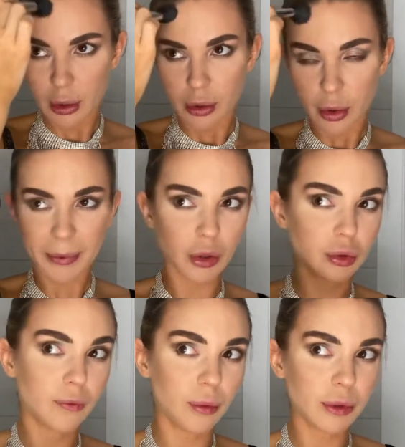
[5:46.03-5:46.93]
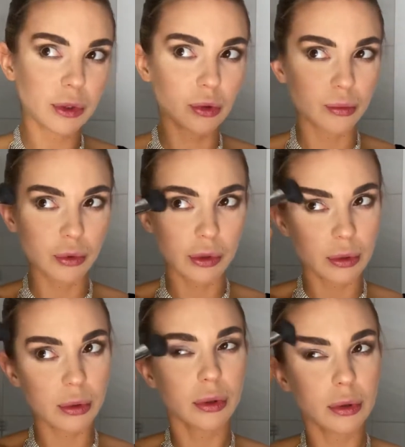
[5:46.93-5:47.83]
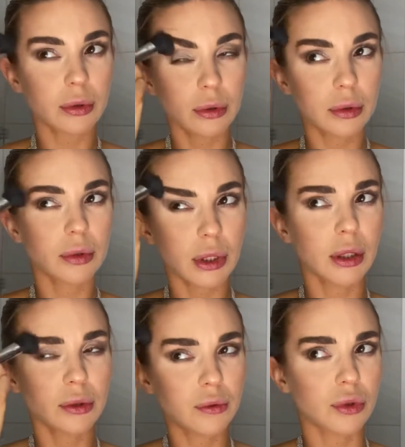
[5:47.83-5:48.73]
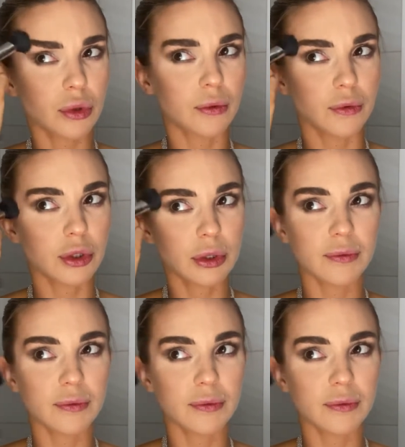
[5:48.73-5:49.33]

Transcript: Но пока он не влюбится, он будет трахать все, что движется.